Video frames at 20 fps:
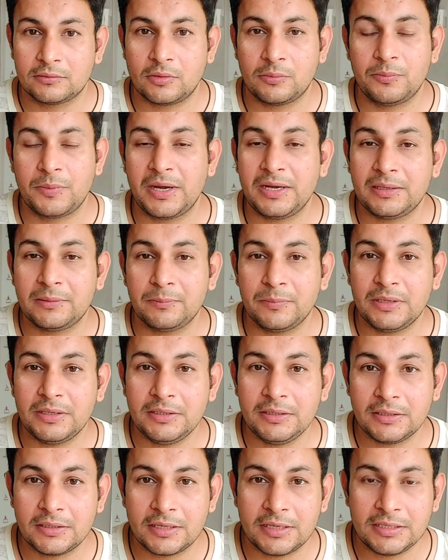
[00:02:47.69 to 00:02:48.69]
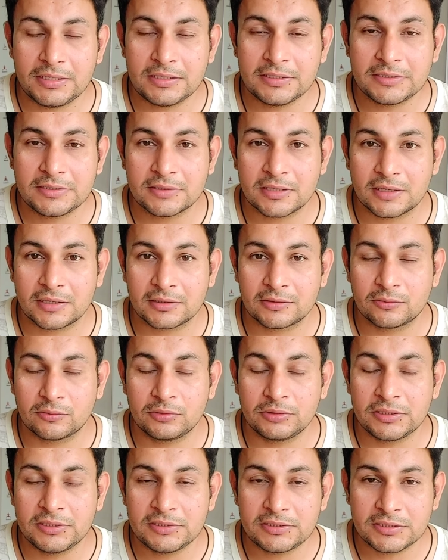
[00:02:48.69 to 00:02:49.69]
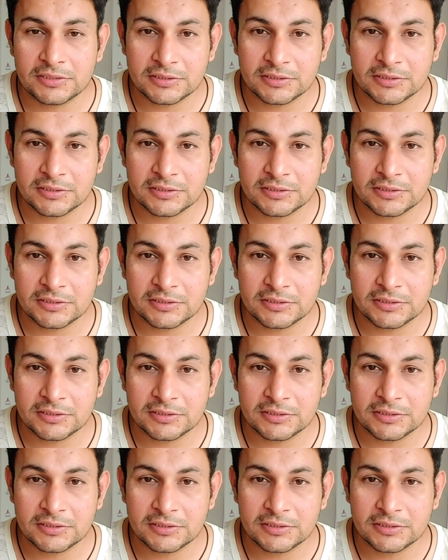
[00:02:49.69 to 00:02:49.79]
तो मैट में एक ही दो तीन